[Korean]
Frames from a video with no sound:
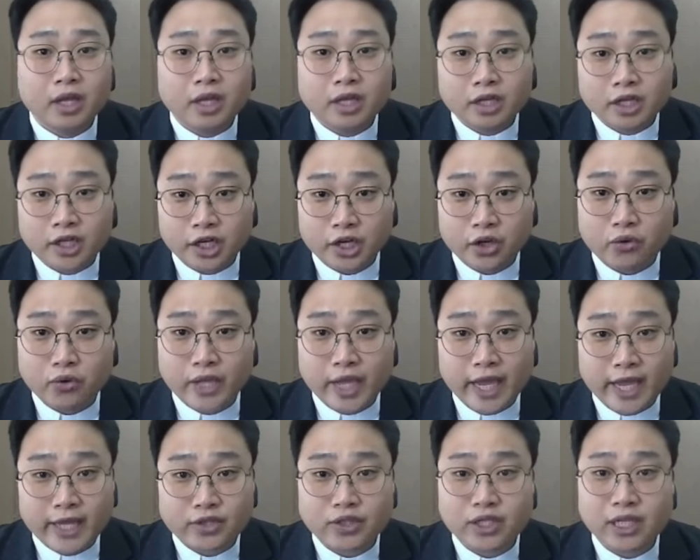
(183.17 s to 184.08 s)
그리고
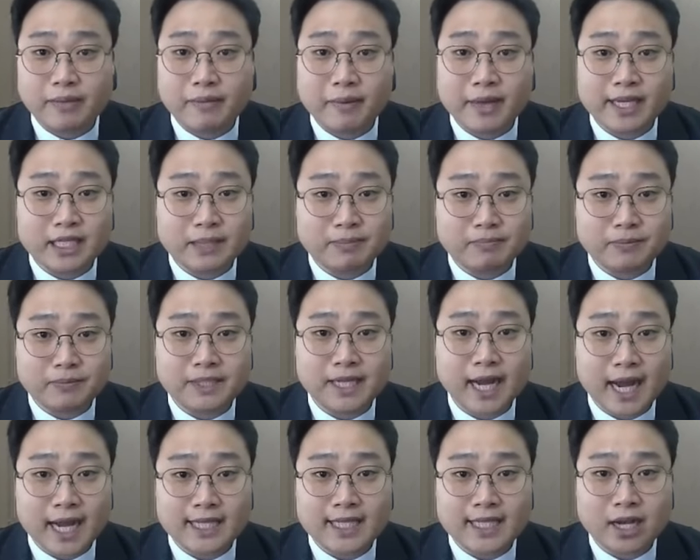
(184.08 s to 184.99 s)
예수님의
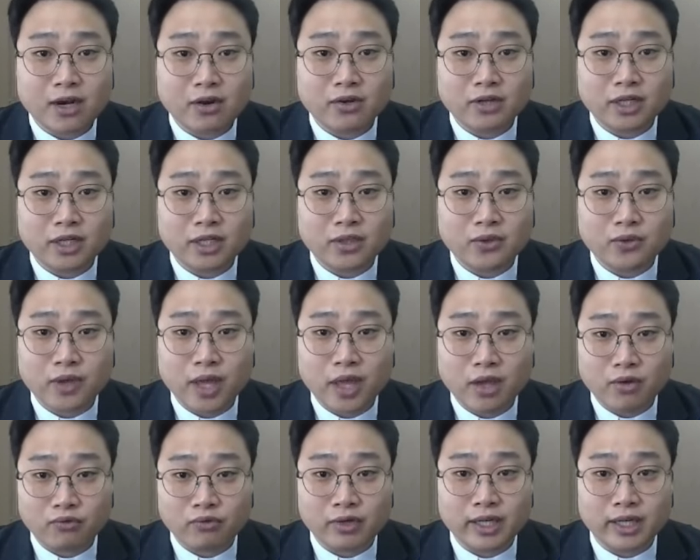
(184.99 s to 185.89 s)
십자가 사건을 통해
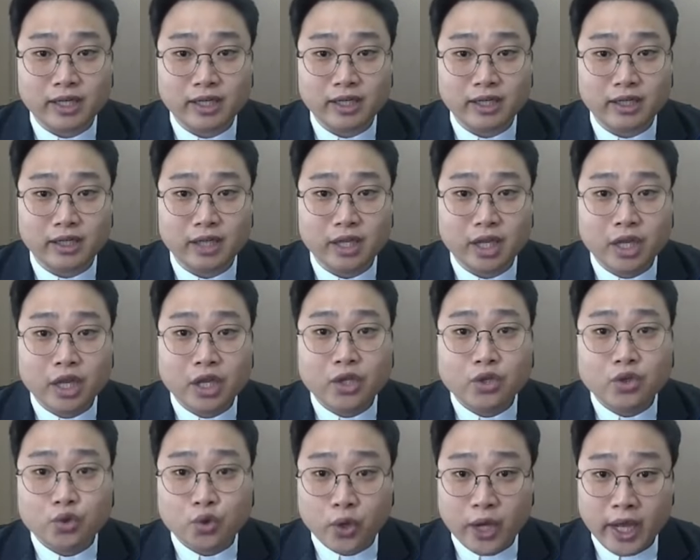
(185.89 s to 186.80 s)
우리는
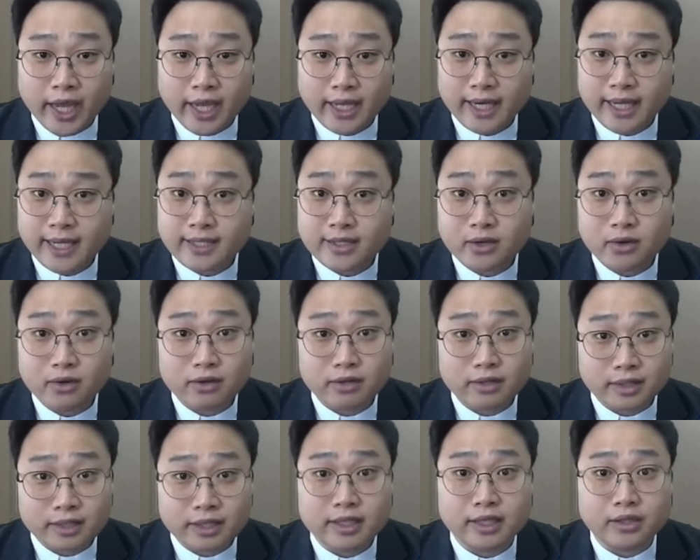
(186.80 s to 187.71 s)
죄인에서
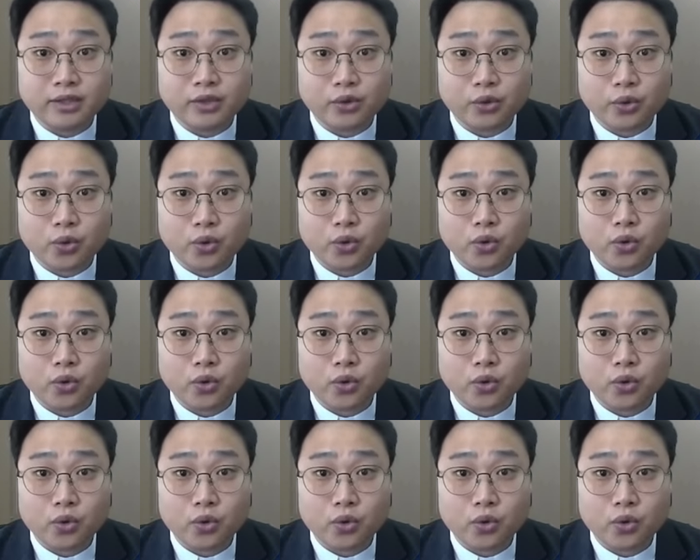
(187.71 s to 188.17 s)
의인으로,